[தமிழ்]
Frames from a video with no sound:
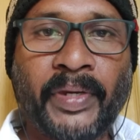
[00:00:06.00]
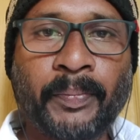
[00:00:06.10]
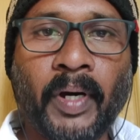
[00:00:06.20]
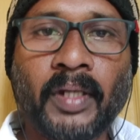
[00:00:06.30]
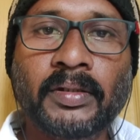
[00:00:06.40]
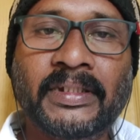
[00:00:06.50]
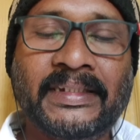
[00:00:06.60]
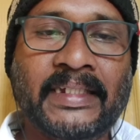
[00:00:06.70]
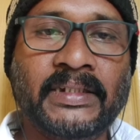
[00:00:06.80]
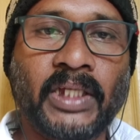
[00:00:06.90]
பிக் பாஸ்
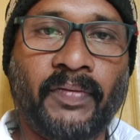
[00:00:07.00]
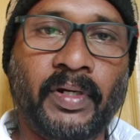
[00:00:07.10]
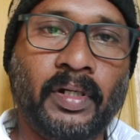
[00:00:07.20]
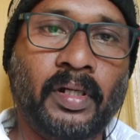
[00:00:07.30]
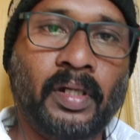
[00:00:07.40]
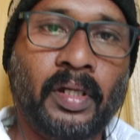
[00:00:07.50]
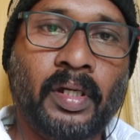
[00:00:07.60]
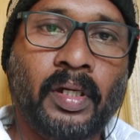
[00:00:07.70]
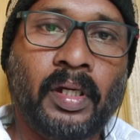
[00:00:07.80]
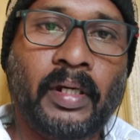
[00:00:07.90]
சீசன் செவன்
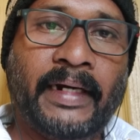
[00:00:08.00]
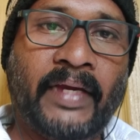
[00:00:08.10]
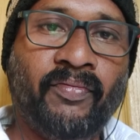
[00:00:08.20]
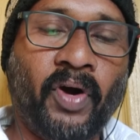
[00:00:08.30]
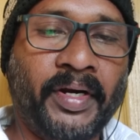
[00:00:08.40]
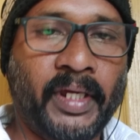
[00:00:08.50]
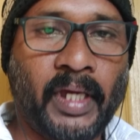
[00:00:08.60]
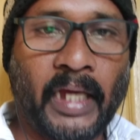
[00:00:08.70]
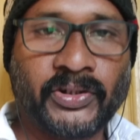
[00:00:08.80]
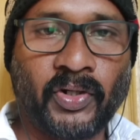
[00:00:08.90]
டே ஃபார்ட்டி
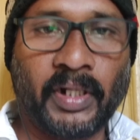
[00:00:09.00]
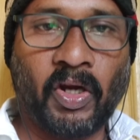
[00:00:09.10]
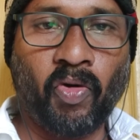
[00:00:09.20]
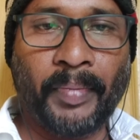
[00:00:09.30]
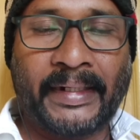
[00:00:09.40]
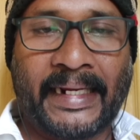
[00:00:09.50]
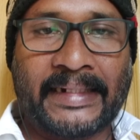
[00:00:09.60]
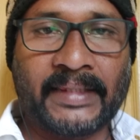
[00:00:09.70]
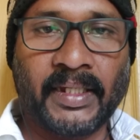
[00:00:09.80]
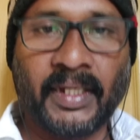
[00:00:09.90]
ஆக்சுவலி நவம்பர்
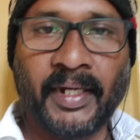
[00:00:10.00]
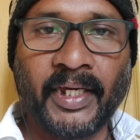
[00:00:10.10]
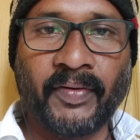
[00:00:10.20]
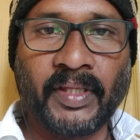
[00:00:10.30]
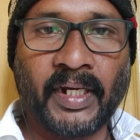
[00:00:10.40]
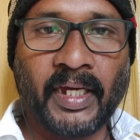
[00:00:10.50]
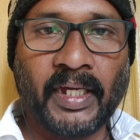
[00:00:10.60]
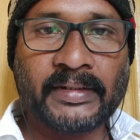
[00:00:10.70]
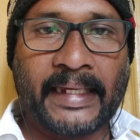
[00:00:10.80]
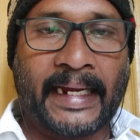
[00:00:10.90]
டென்த் இன்றைக்கி வந்திருக்க
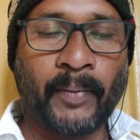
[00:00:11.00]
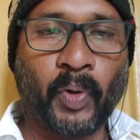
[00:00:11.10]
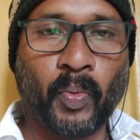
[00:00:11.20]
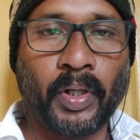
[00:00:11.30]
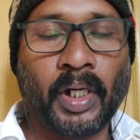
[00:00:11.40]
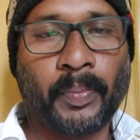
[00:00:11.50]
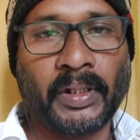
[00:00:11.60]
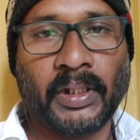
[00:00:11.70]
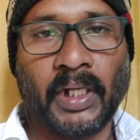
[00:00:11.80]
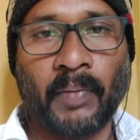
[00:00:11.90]
செகண்ட் ப்ரோமோ என்னென்னு
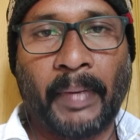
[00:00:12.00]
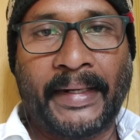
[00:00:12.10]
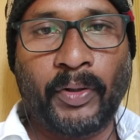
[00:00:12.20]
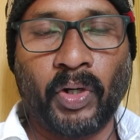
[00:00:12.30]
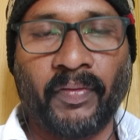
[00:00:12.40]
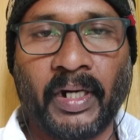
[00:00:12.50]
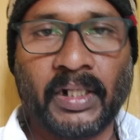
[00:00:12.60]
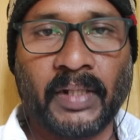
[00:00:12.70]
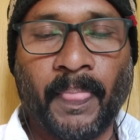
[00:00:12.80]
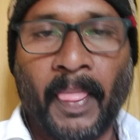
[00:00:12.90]
பார்த்தீங்கன்னா மணியோட
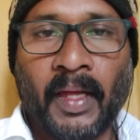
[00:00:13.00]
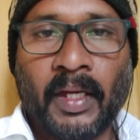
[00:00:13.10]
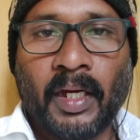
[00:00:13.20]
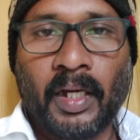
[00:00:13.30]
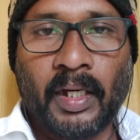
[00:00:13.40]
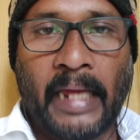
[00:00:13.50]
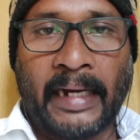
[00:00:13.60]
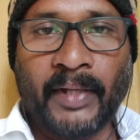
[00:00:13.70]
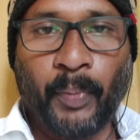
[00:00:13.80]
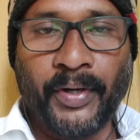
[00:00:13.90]
வழக்கு
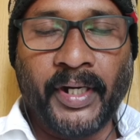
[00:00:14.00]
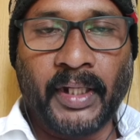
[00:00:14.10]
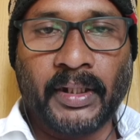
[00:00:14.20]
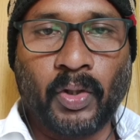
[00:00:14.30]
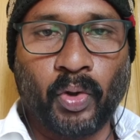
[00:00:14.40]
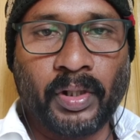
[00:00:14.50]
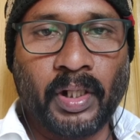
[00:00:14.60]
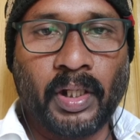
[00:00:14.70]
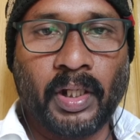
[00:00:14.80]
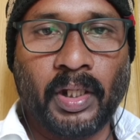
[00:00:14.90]
ஆல்ரெடி போயிட்டுருக்க அந்த
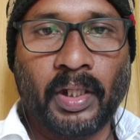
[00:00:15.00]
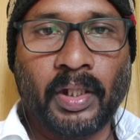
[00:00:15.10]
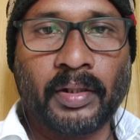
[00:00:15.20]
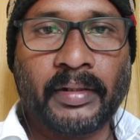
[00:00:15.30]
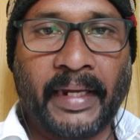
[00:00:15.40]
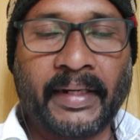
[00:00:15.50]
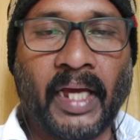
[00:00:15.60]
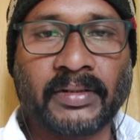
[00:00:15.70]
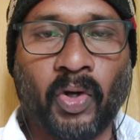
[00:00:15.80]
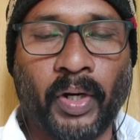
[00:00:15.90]
கோர்ட்
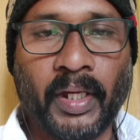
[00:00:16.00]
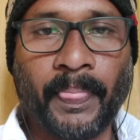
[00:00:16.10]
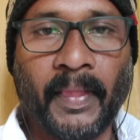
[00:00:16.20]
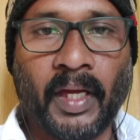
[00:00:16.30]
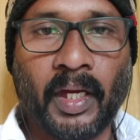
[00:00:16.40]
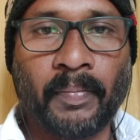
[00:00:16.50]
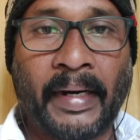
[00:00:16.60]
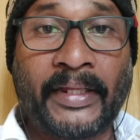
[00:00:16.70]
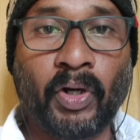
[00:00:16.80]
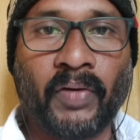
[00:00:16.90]
டாஸ்கோட
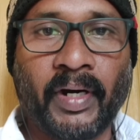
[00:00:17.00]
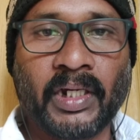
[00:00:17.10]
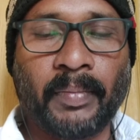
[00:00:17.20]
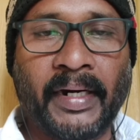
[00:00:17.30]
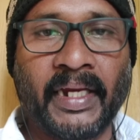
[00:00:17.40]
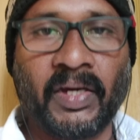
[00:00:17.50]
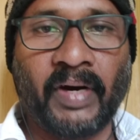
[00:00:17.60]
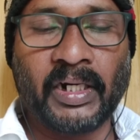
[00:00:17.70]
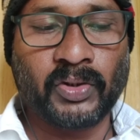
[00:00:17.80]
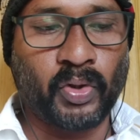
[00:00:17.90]
மணியோட வழக்கு மணி
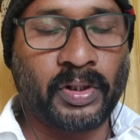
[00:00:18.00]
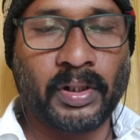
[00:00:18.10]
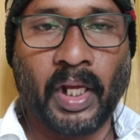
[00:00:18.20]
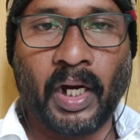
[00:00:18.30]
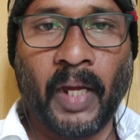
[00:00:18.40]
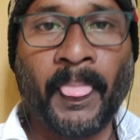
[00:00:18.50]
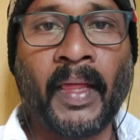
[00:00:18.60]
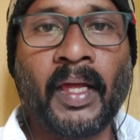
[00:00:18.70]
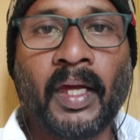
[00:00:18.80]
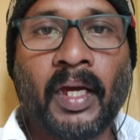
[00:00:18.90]
என்ன வழக்கு தொடுத்துருந்தார்னா
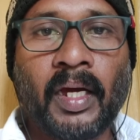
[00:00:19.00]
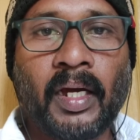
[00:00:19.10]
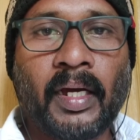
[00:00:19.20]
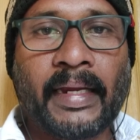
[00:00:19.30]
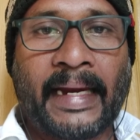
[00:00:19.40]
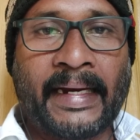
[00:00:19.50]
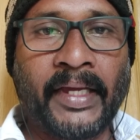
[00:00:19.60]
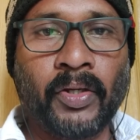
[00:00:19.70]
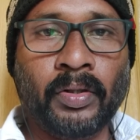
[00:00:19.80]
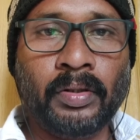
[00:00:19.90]

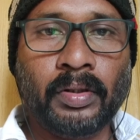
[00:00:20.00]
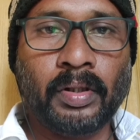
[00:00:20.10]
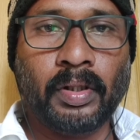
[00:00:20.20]
என்னையும்